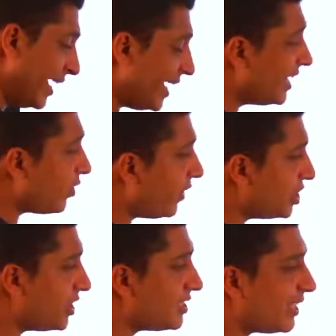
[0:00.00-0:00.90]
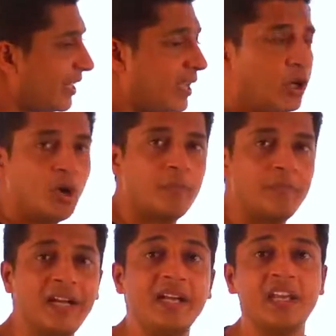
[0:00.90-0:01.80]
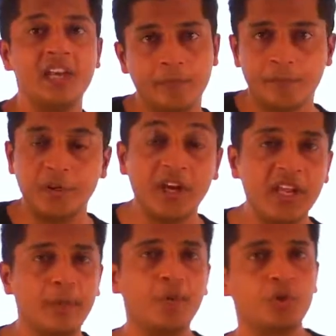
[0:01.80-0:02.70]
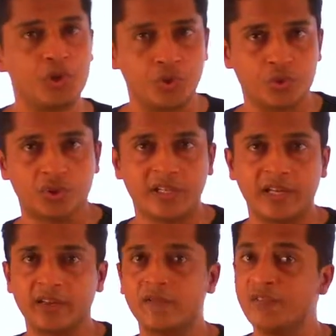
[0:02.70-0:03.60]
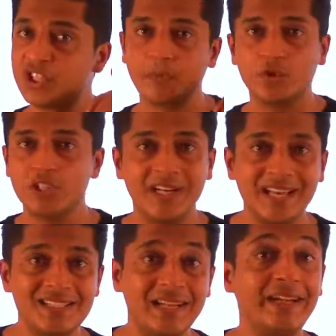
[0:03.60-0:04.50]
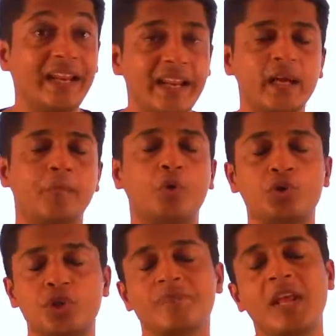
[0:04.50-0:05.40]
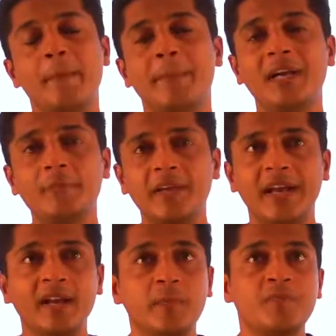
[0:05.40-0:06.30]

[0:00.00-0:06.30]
इन क्वेश्चंस के लिए नॉर्मली ट्री अप्रोच यूज होता है विच अप्रोच डिड आई से ट्री अप्रोच मतलब क्या है ना